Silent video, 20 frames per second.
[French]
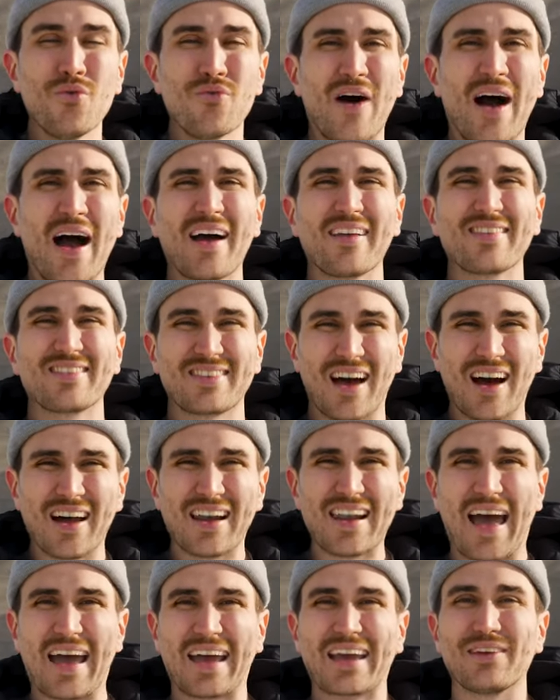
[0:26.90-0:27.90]
ouverte dans
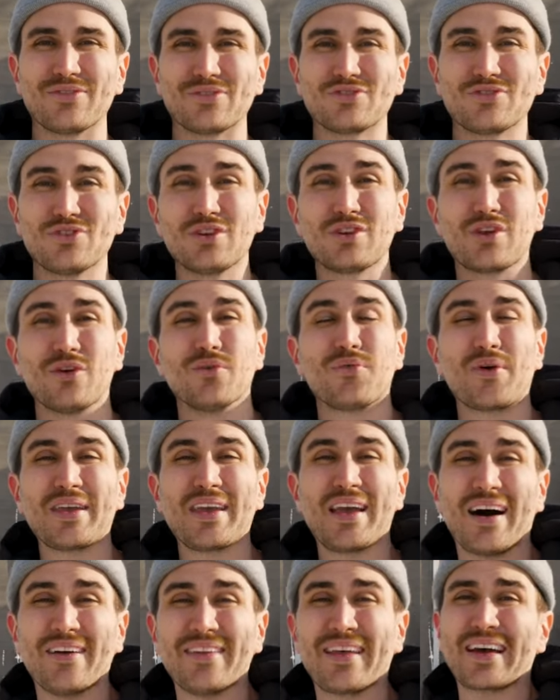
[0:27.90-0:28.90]
la rive sud, que vous
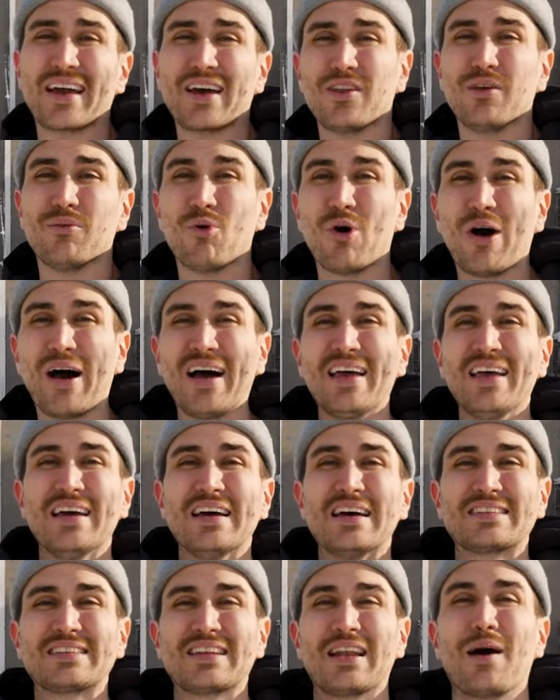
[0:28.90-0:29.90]
voyez en arrière de moi
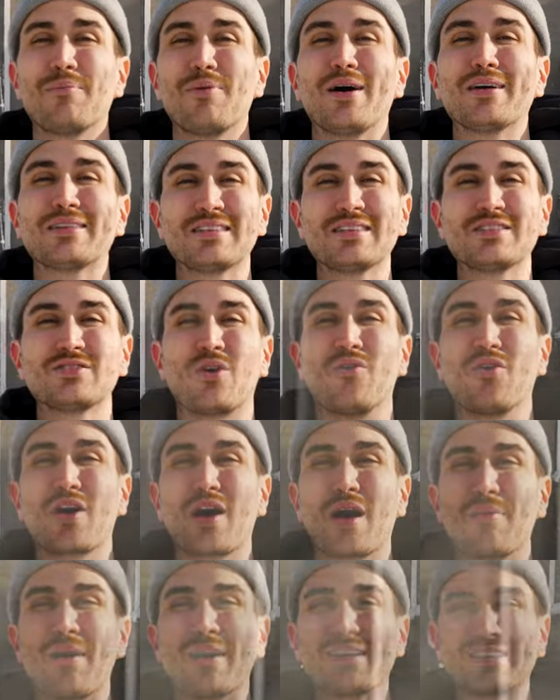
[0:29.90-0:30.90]
la bâtisse, on va
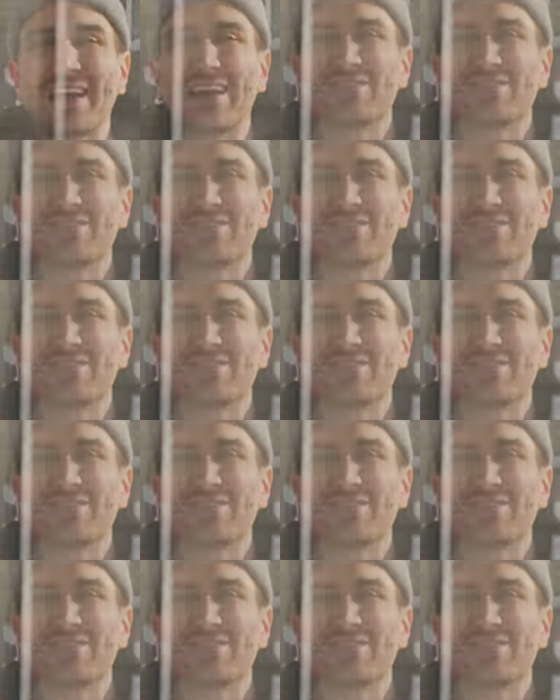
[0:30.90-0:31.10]
commencer